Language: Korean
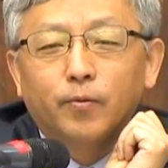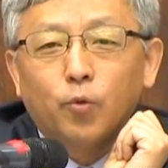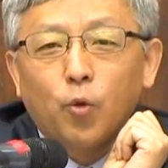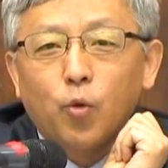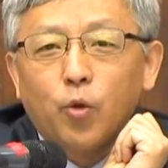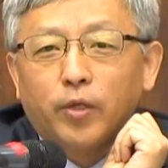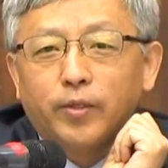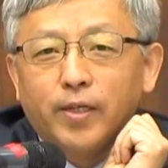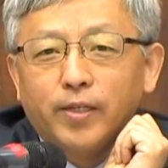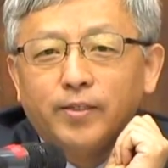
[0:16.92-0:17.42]

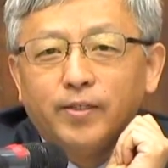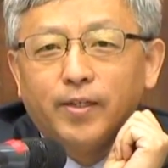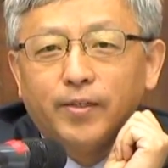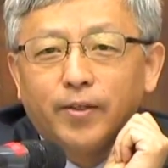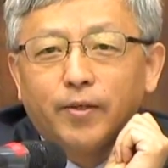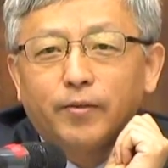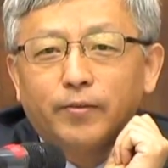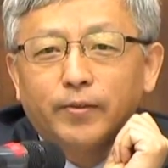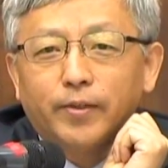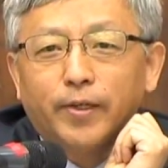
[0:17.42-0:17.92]

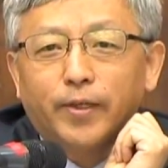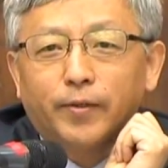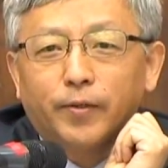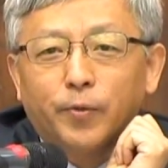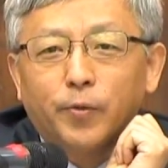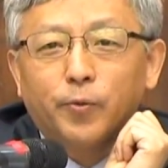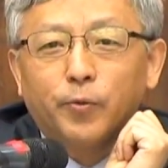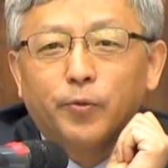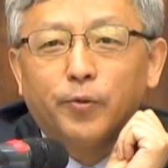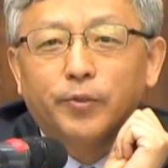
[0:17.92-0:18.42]
통과됐어야 되는데
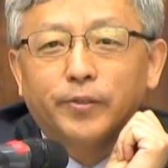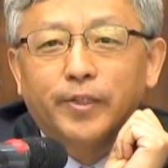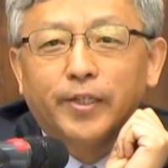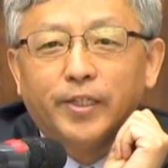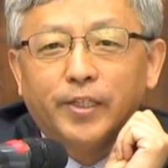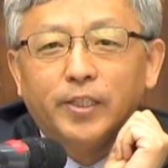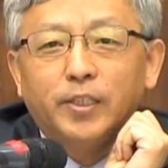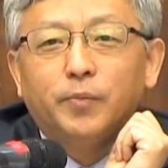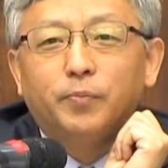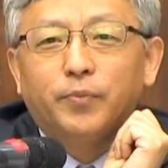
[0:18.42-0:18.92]
그리고 이제
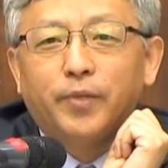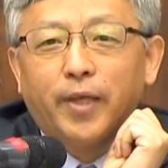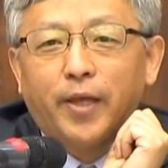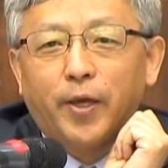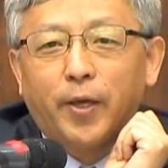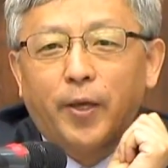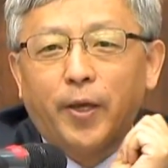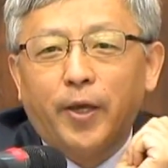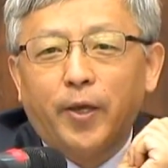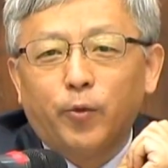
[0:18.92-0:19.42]

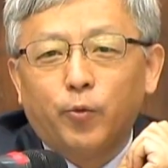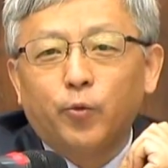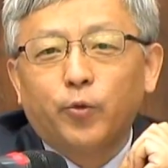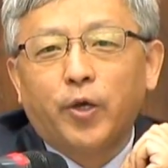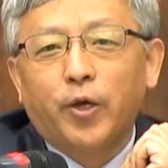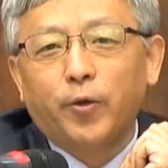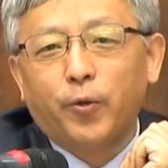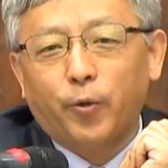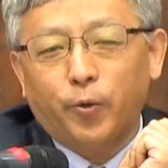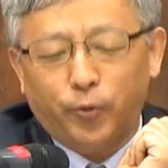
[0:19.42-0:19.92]
20대
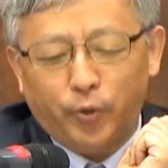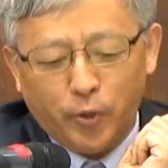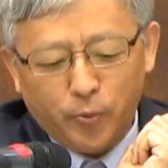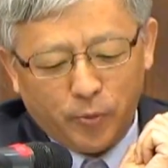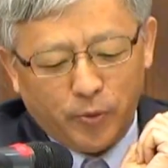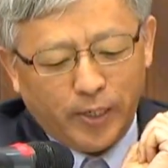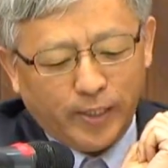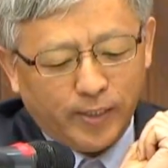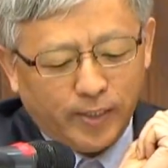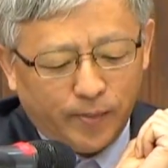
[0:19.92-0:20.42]
국회로
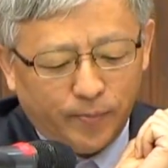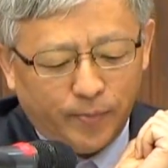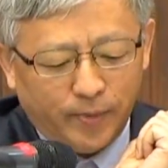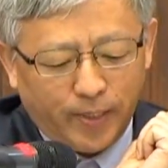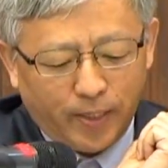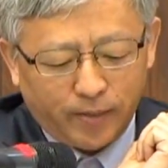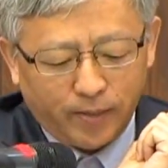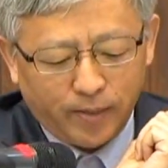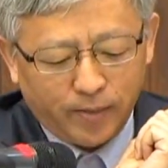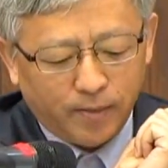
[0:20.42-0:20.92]

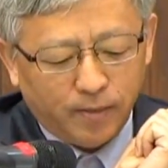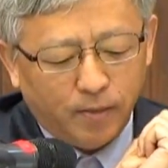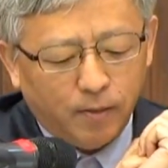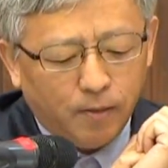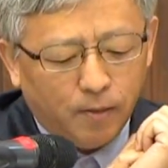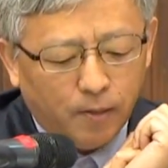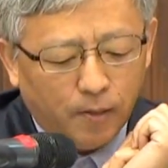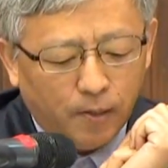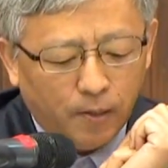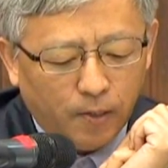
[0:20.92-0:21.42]
넘어왔습니다.
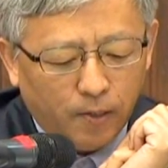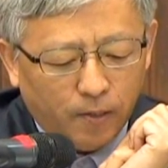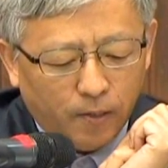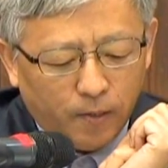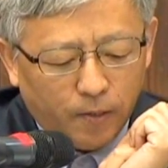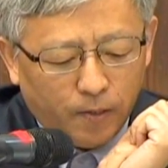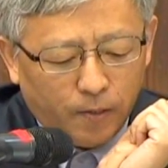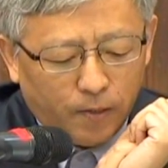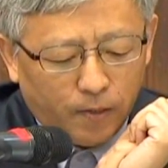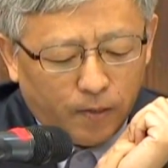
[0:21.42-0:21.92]
그래서
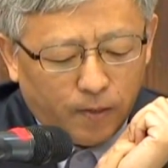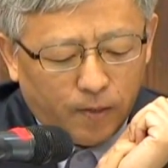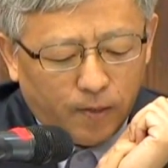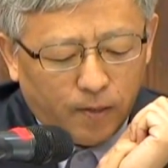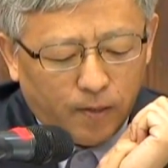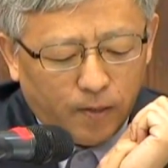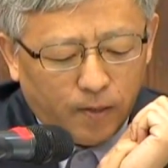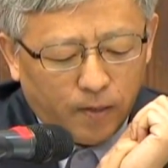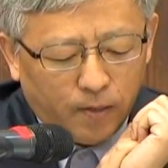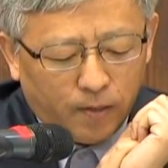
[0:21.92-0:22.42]

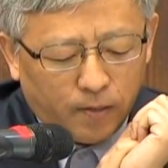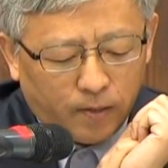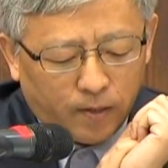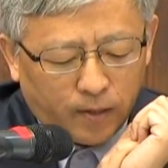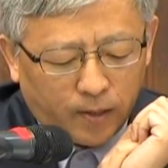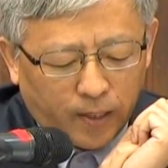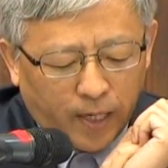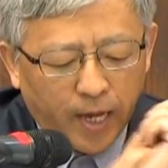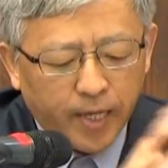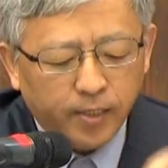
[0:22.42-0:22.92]
이
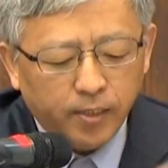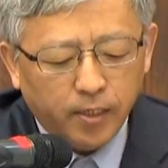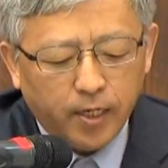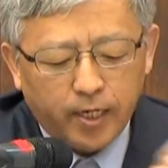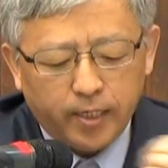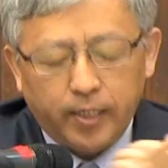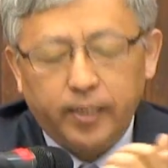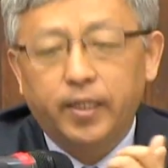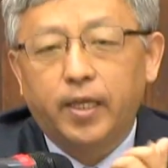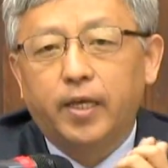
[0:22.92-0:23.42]

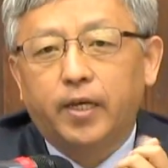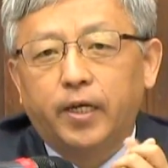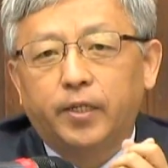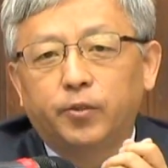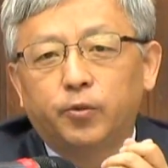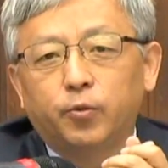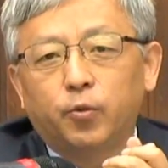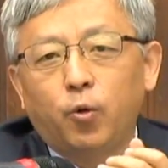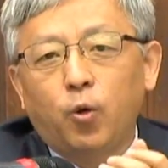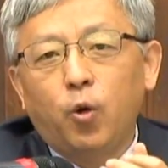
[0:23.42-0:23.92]
개정안에 대해
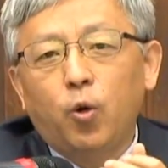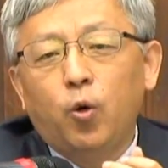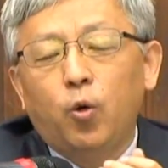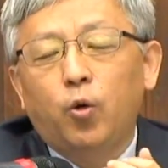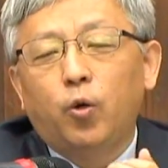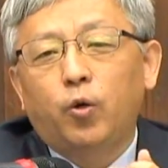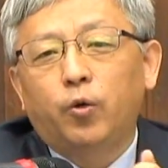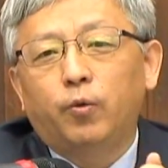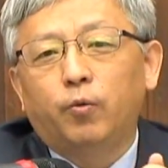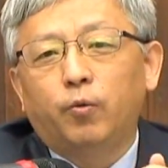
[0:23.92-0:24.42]

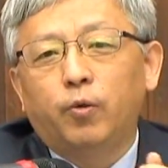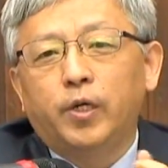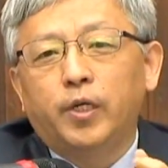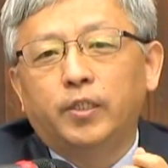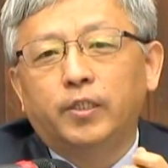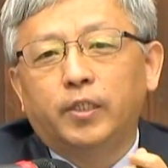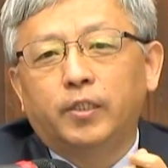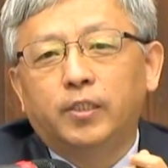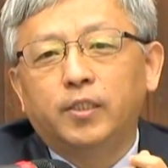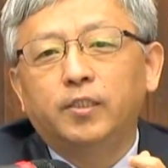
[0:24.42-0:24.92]
가지고
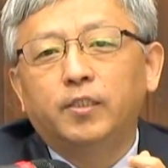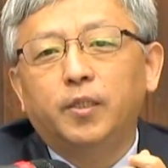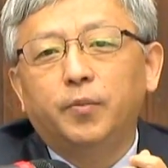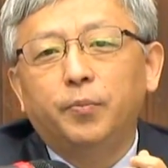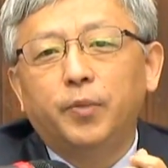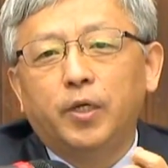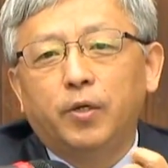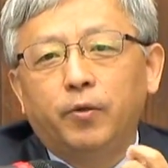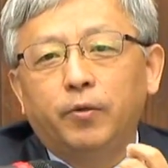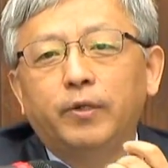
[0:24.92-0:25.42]
원래 이제
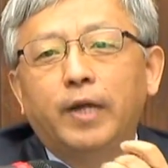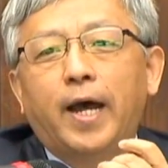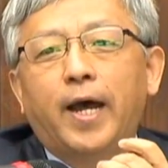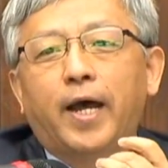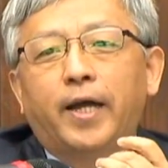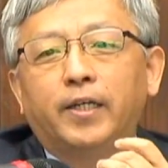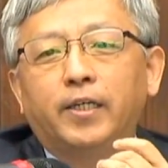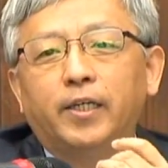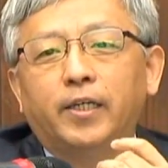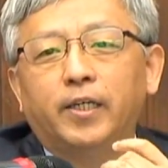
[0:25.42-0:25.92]
진선미
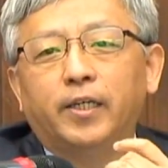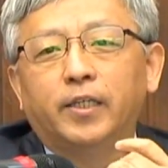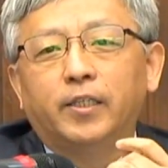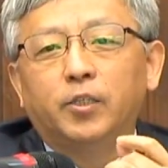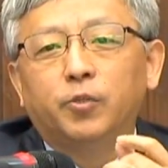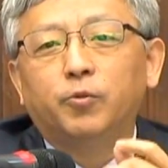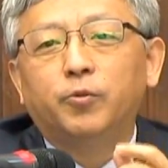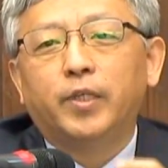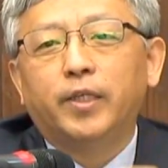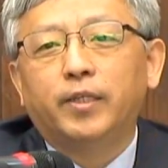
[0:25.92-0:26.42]
의원안이
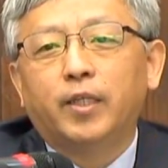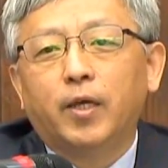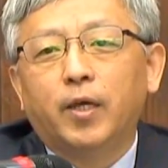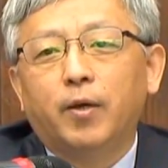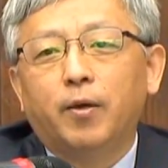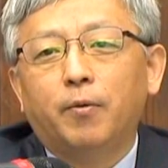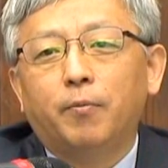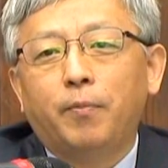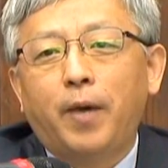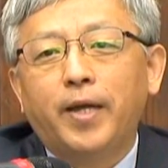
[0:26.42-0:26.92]
19대
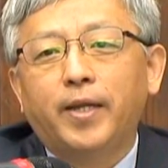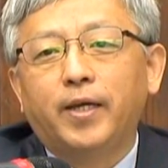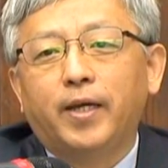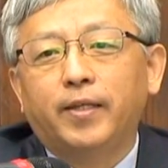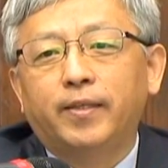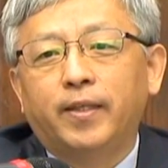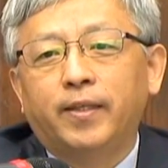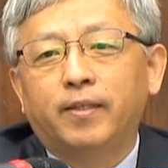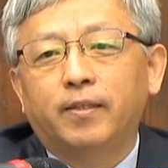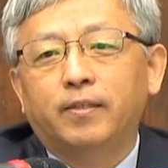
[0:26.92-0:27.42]
때
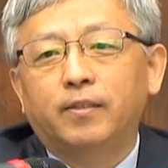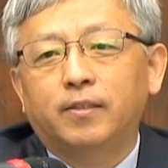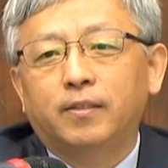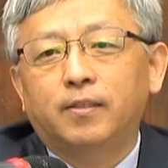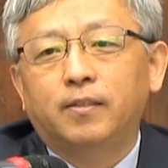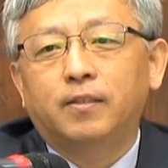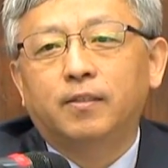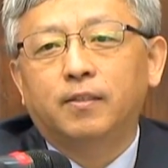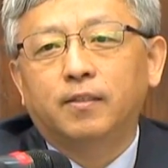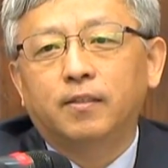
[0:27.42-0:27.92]
발의가 된
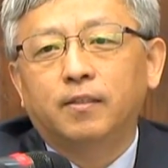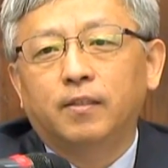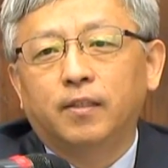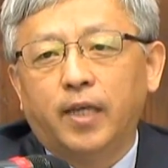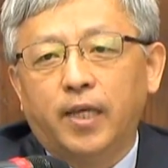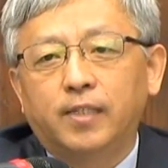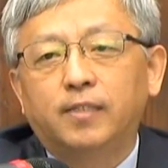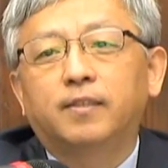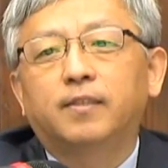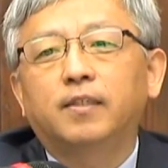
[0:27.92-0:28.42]

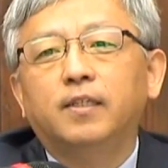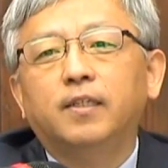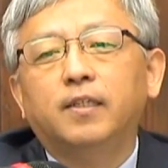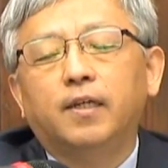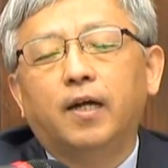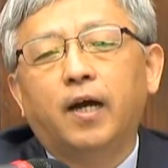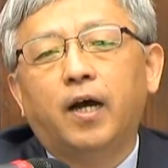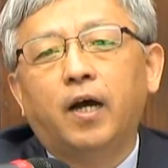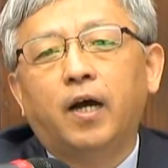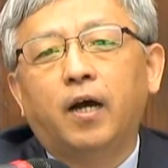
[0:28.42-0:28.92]
게
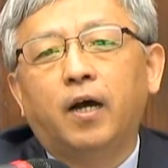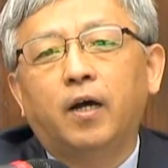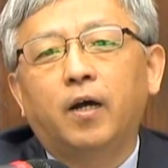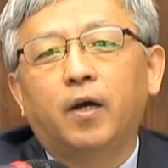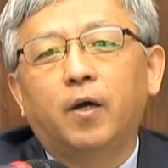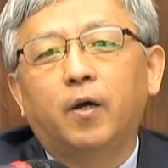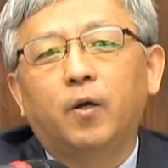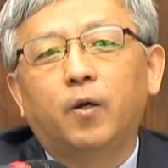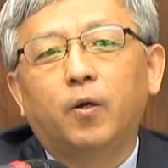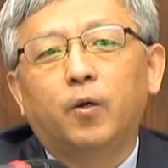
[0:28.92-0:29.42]

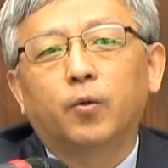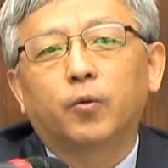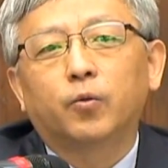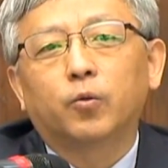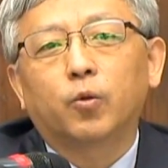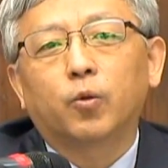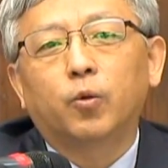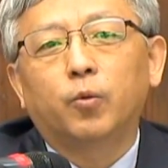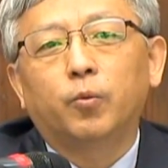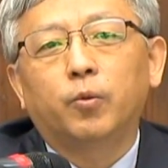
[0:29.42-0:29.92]
있으니까
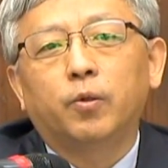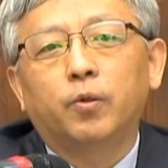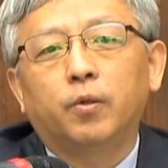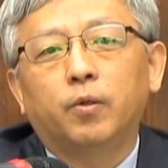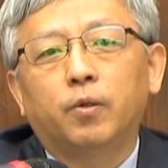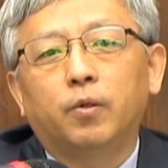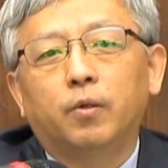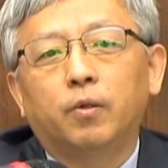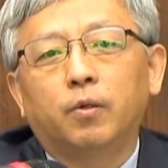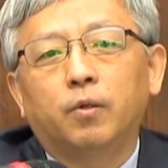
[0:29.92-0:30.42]

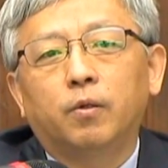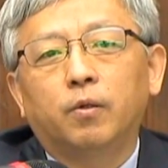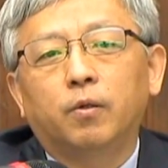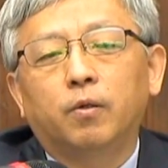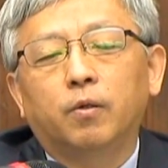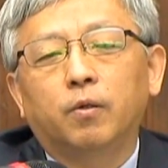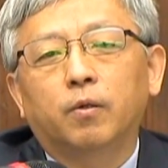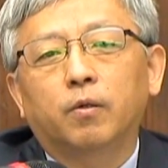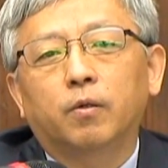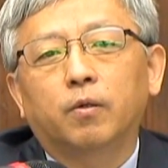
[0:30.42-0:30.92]
또뭐